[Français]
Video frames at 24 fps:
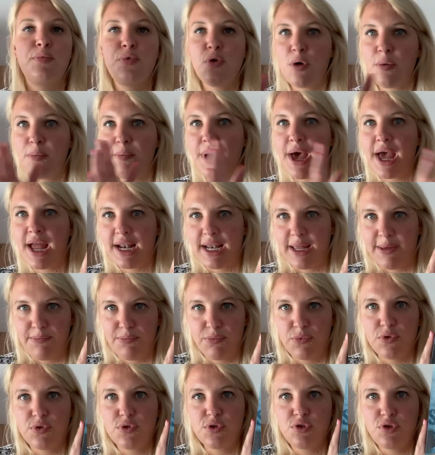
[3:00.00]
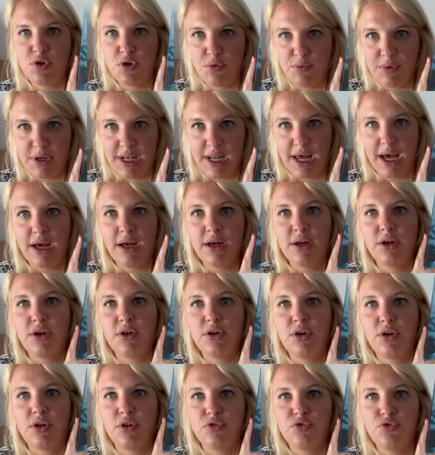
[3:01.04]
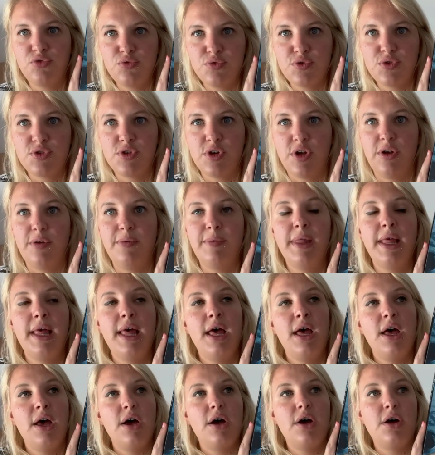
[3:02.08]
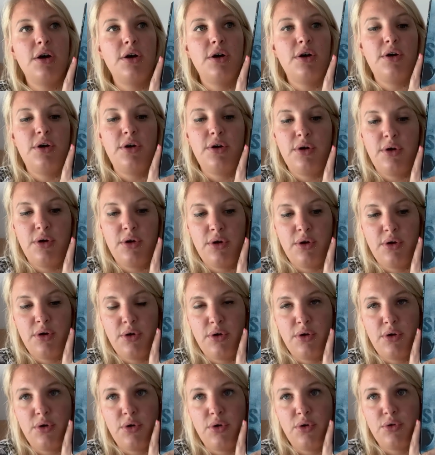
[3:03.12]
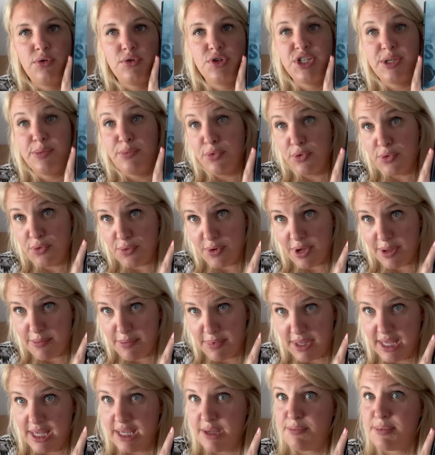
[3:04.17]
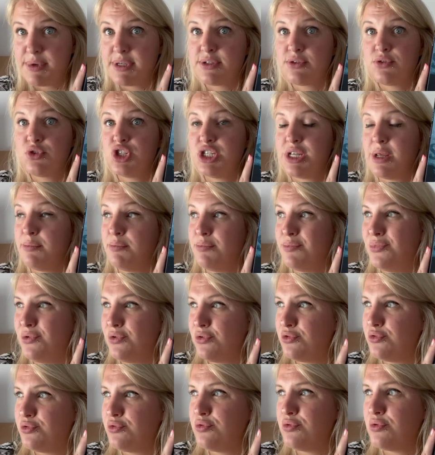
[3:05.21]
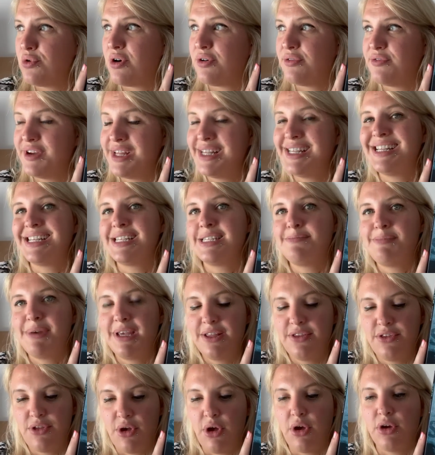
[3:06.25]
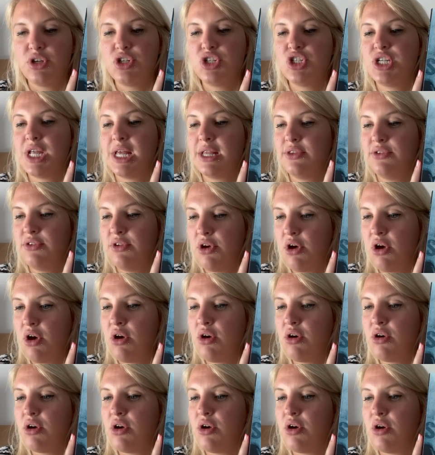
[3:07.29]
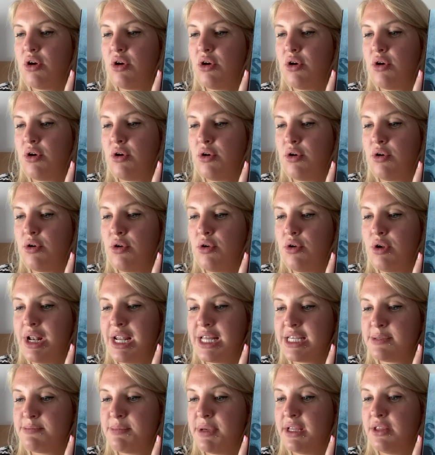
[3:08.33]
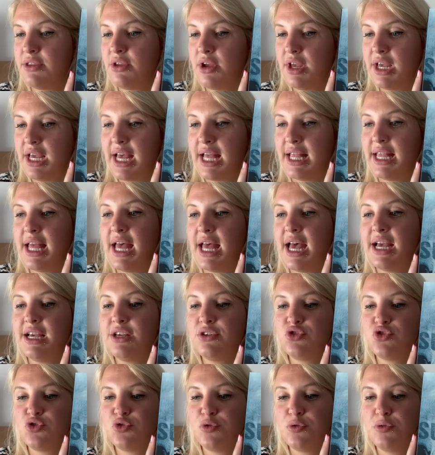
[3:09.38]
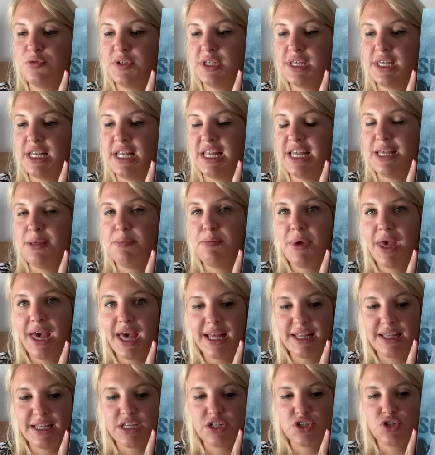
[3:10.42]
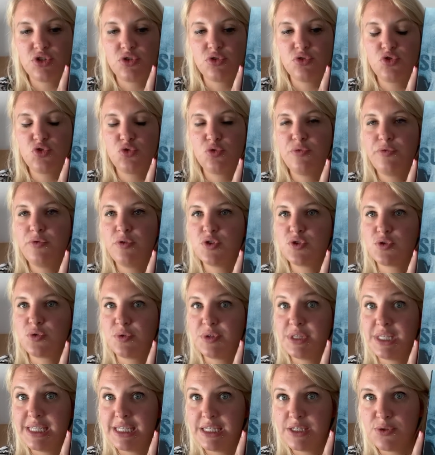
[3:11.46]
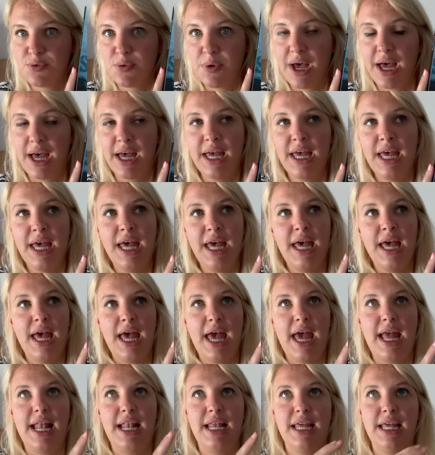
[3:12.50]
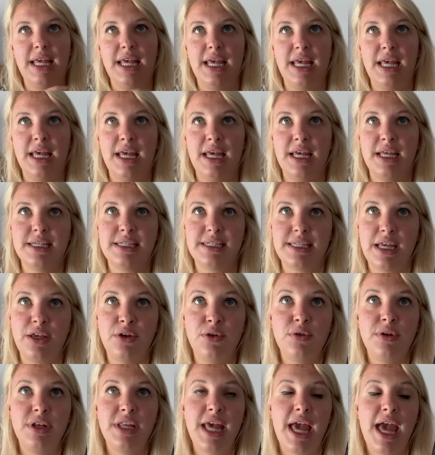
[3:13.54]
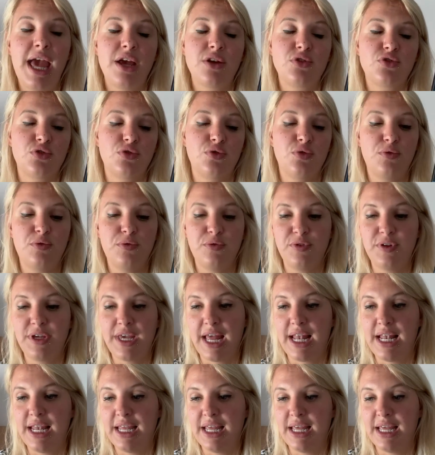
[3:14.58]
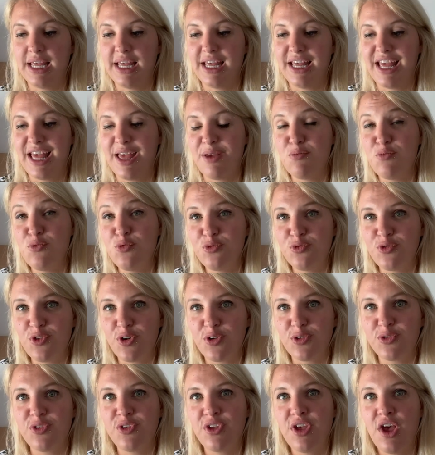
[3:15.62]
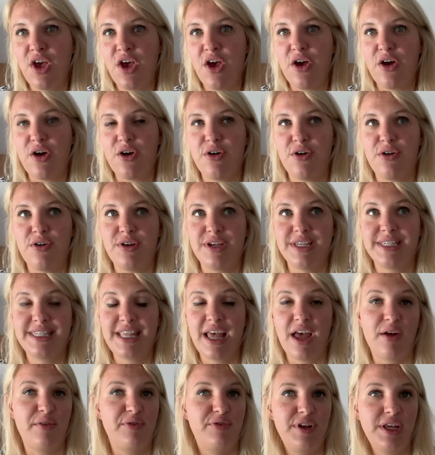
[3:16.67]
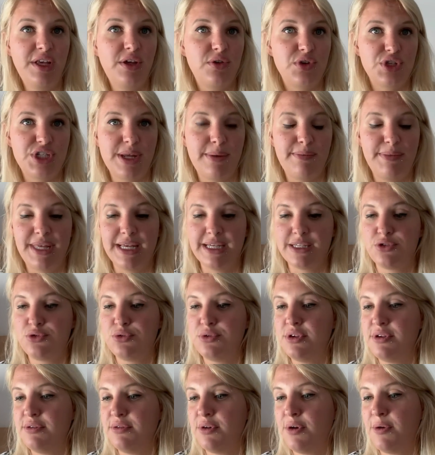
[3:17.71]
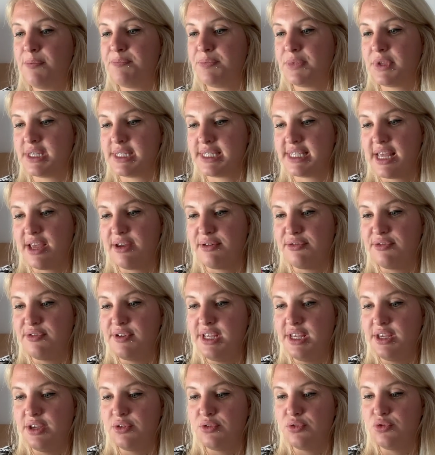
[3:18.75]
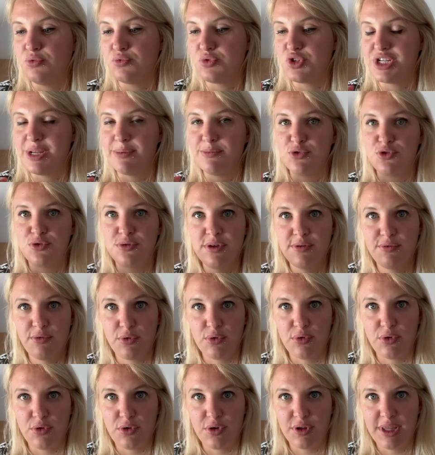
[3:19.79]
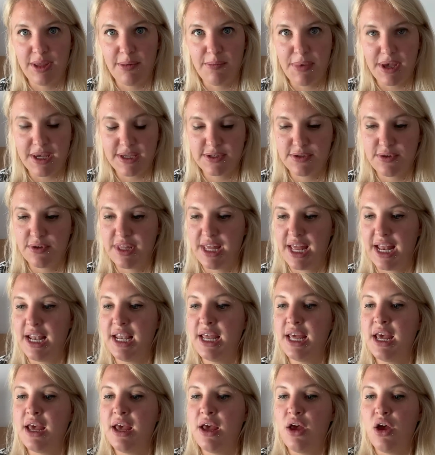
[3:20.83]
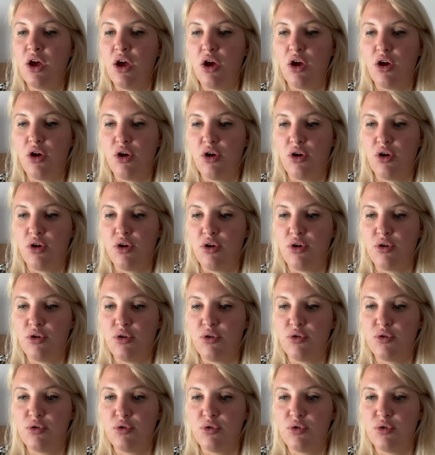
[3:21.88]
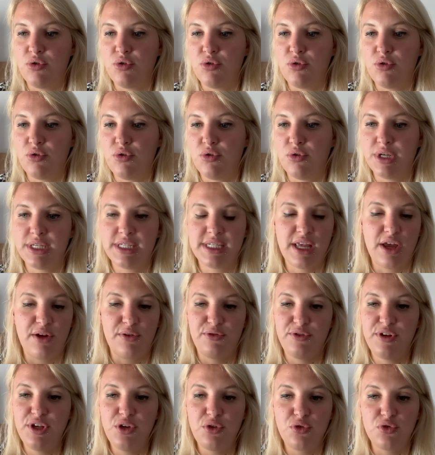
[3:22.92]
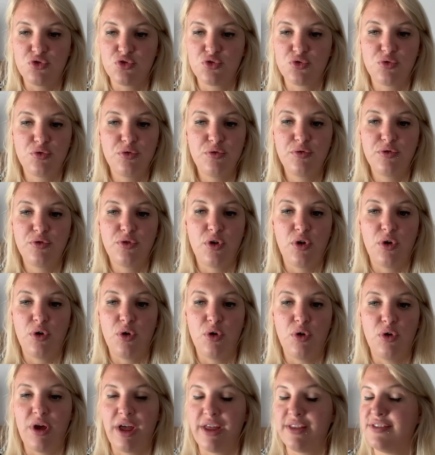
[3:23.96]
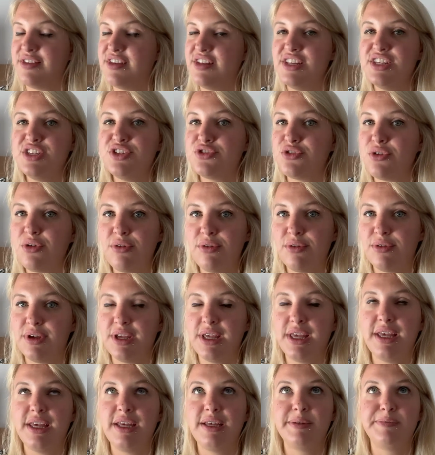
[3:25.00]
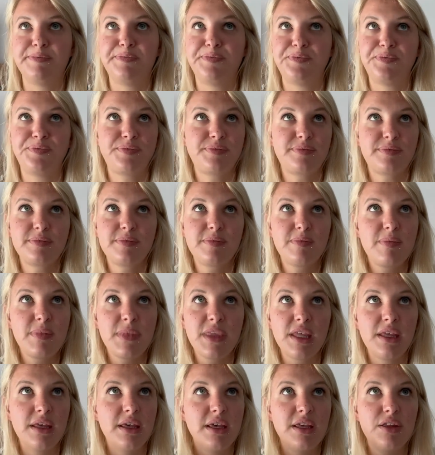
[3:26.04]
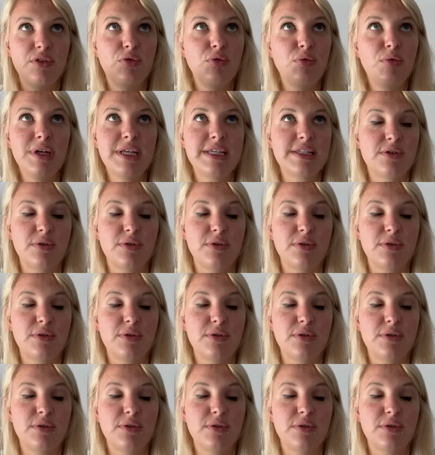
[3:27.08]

pour parler de celui-là euh, tout seul. Euh, j'ai beaucoup aimé parce que j'aime beaucoup en fait l'inspecteur. J'adore euh, l'inspecteur Kanak, je trouve qu'il est hyper attachant, je trouve que son histoire elle est singulière, je trouve qu'elle est émouvante et c'est un flic que j'aime bien suivre, c'est un flic dont j'aime suivre le côté personnel et c'est un flic que je trouve intelligent et dont les